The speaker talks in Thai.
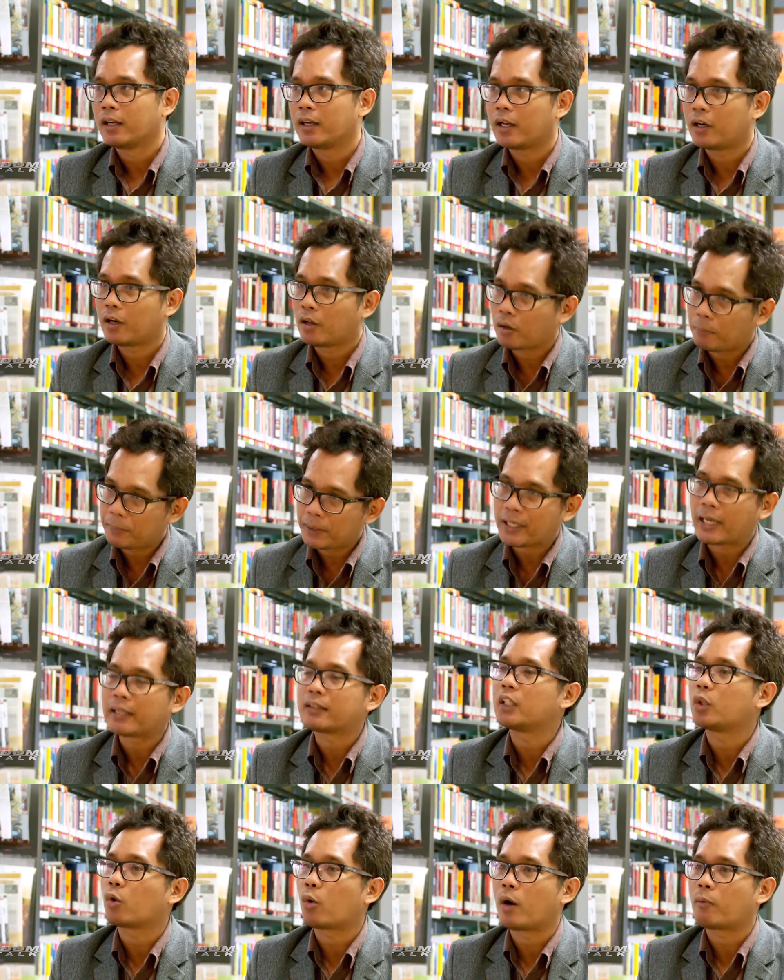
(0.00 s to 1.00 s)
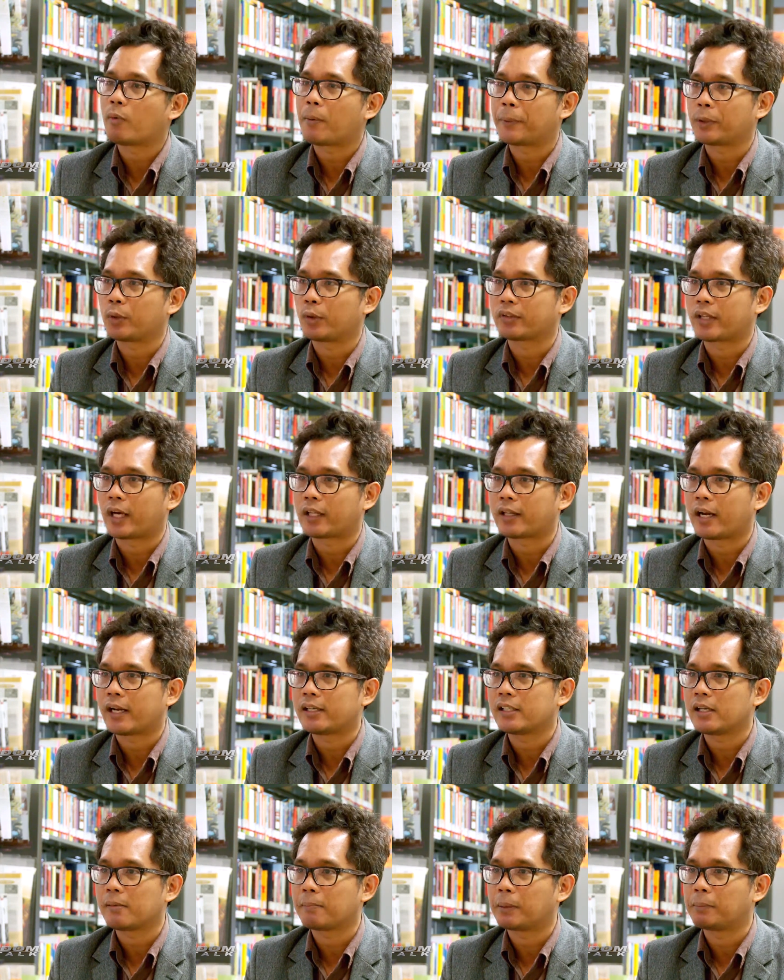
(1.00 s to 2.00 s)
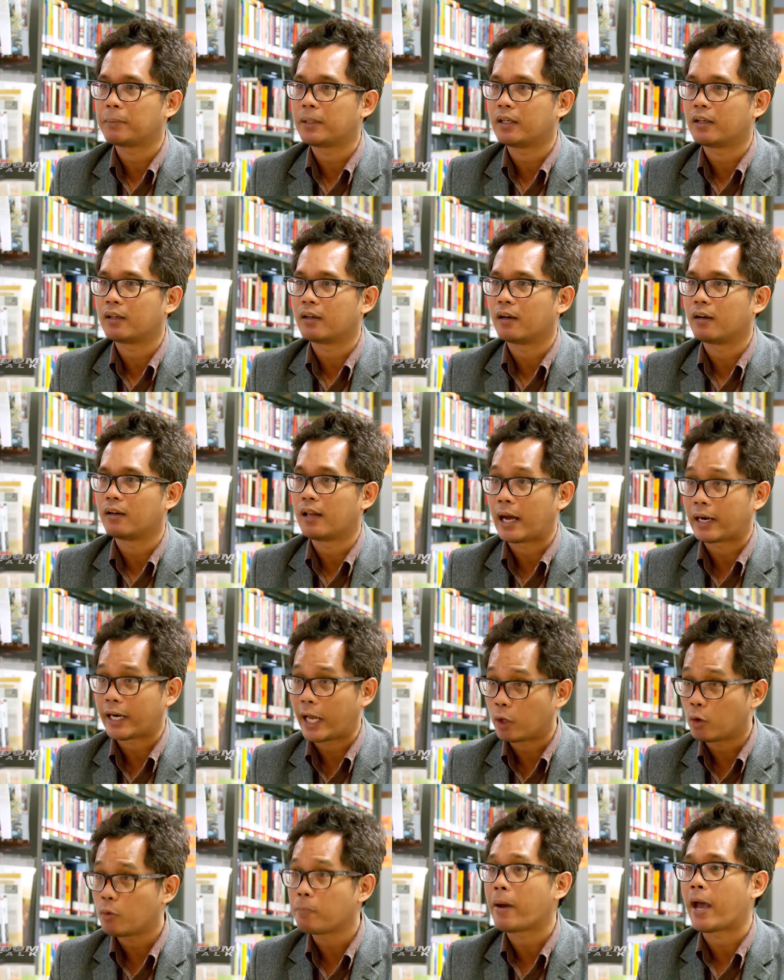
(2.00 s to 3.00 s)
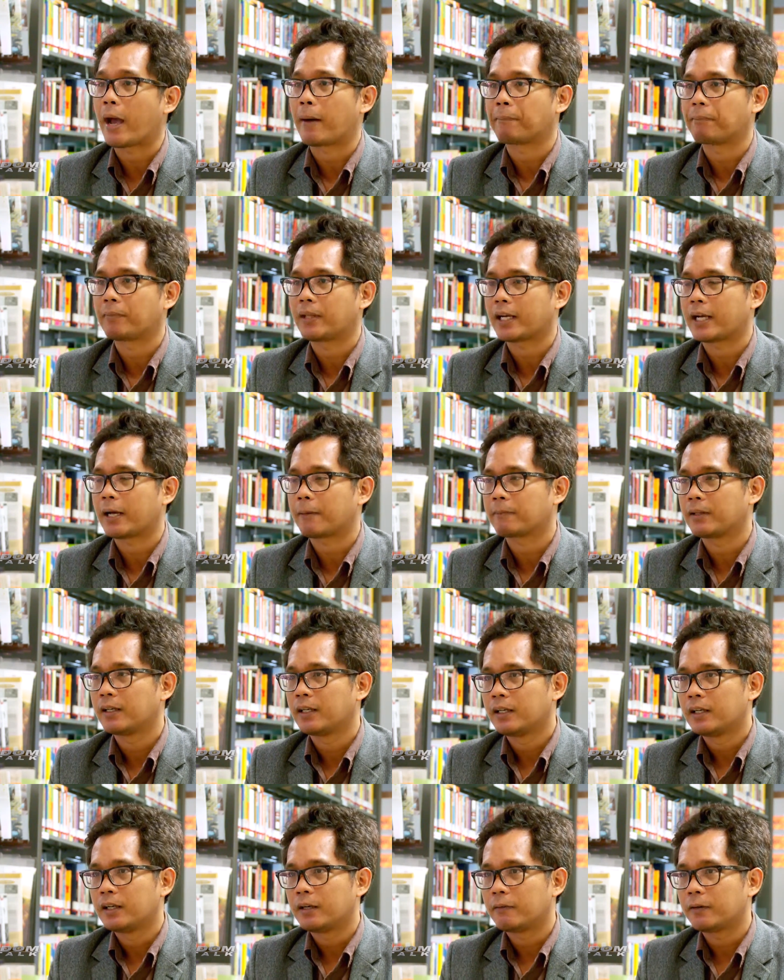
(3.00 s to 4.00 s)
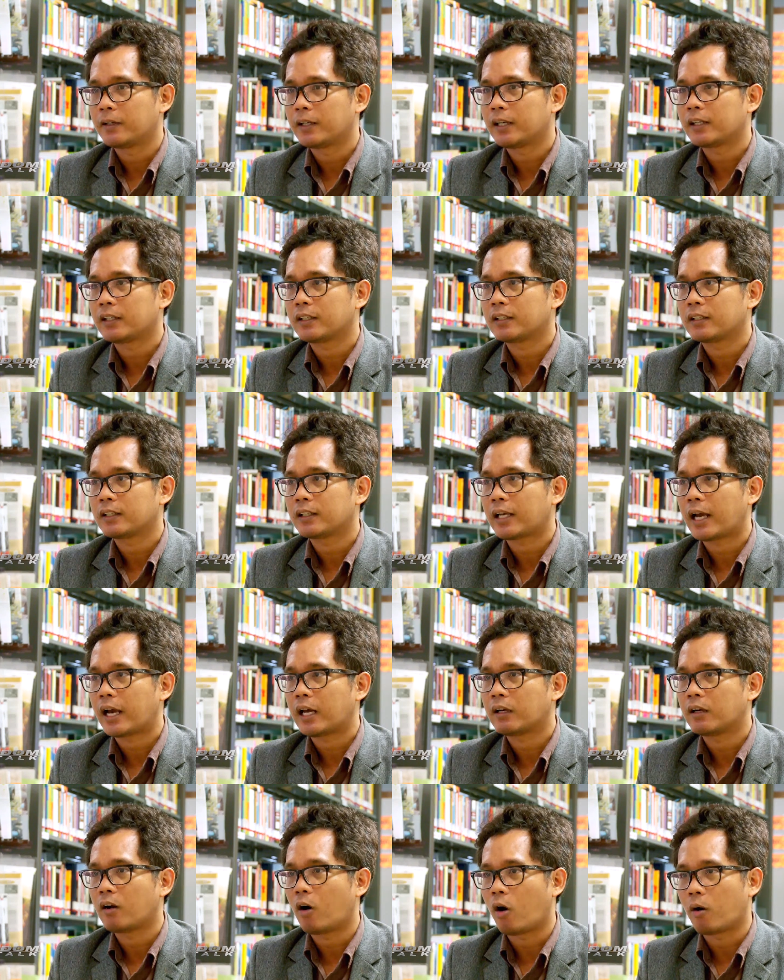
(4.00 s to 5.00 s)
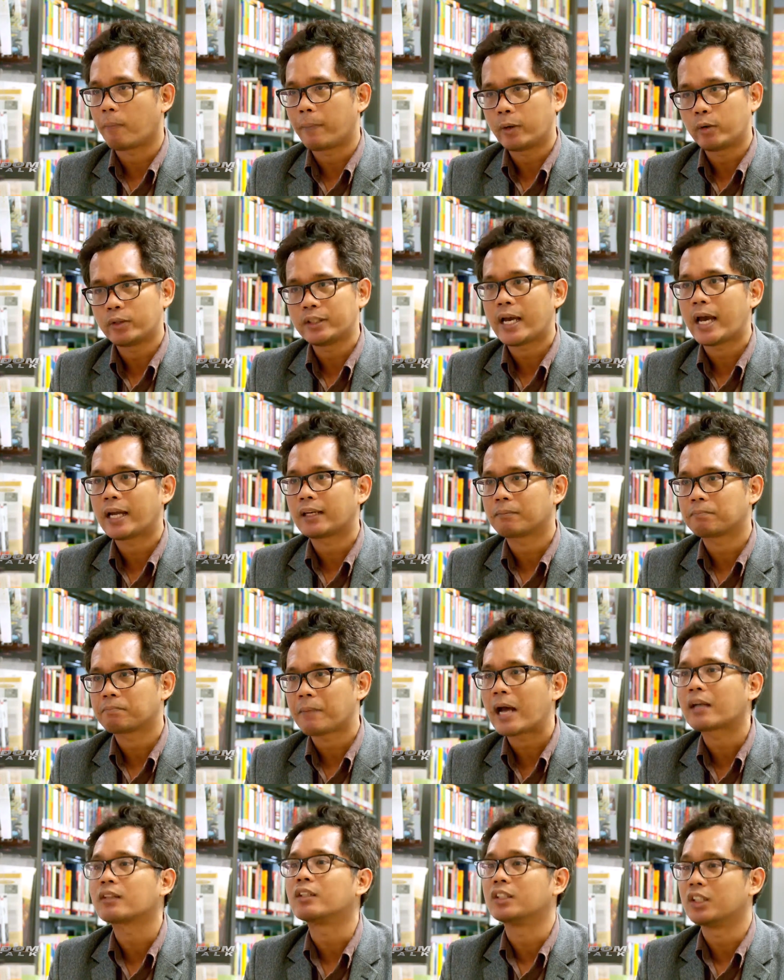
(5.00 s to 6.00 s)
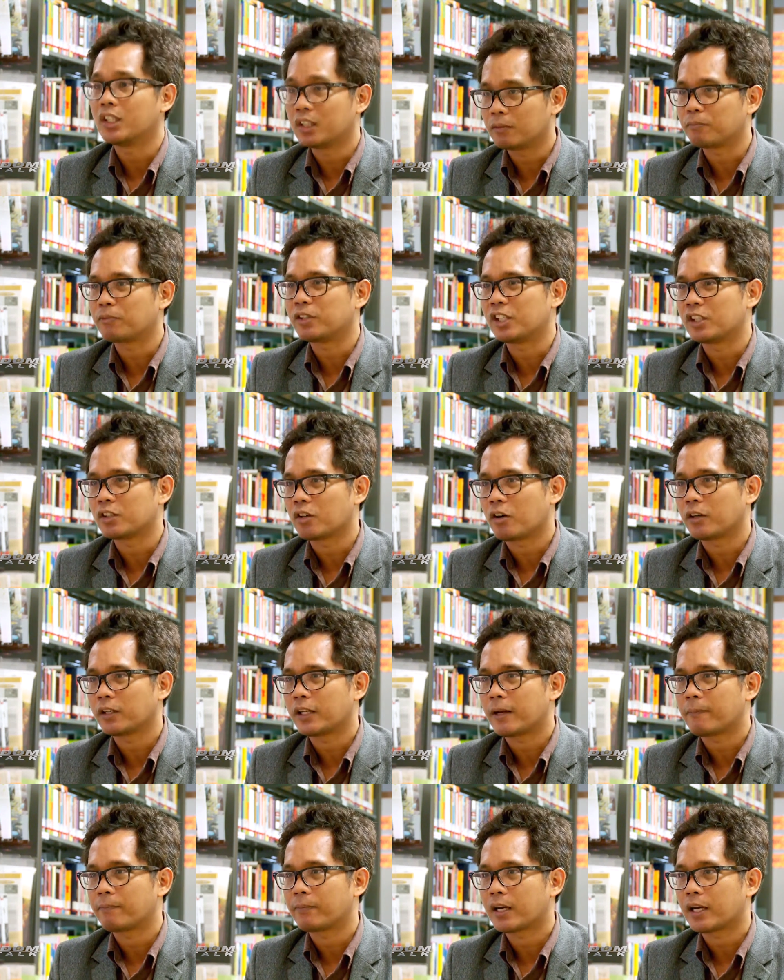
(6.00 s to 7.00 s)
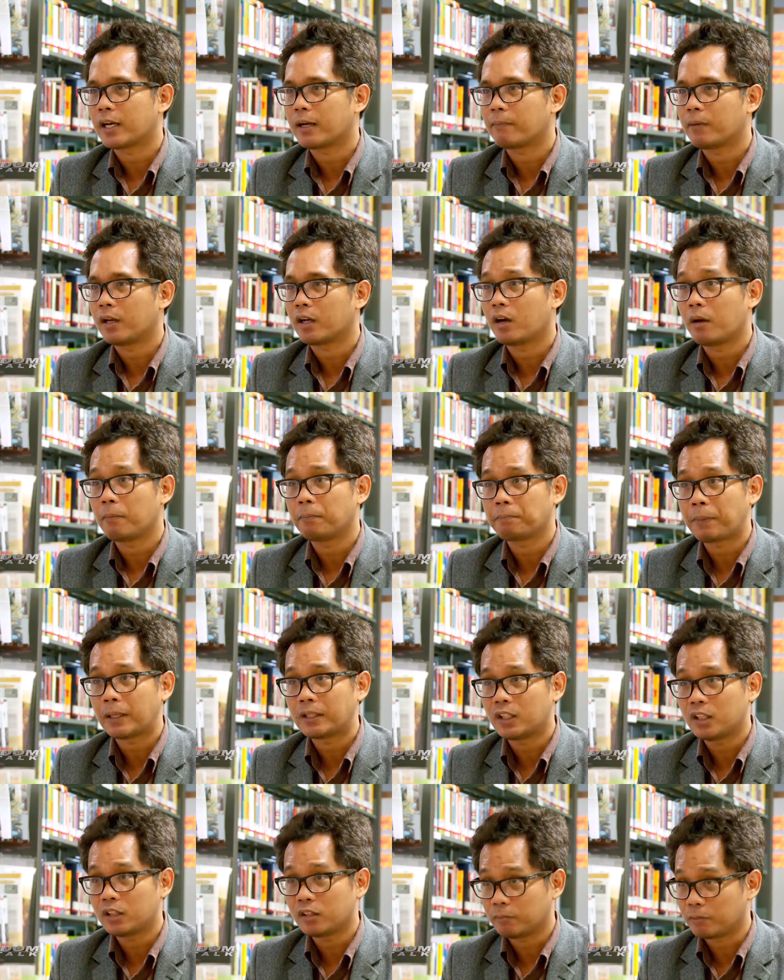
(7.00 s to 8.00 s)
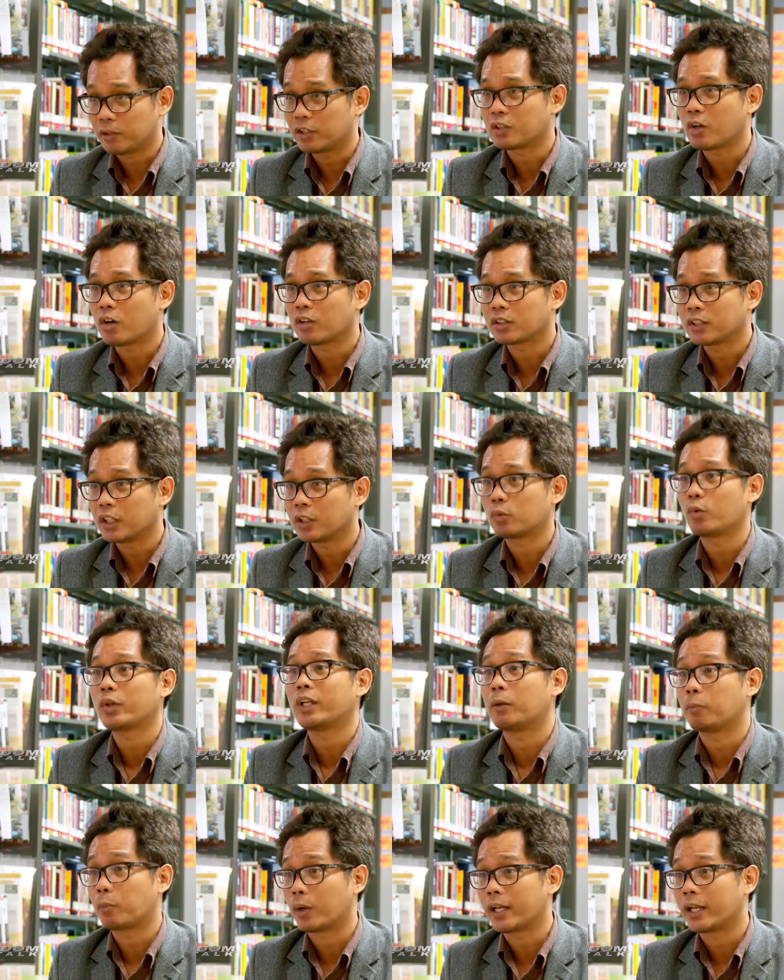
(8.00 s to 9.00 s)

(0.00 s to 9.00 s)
แล้วเราก็มีการตีความว่าประโยชน์สาธารณะเนี่ยมันมีหลากหลายรูปแบบนะครับ เพราะฉะนั้นการออกใบอนุญาตมากถึง 24 ช่องเนี่ยนะครับ แล้วก็เป็น 24 ช่องเชิงธุรกิจหม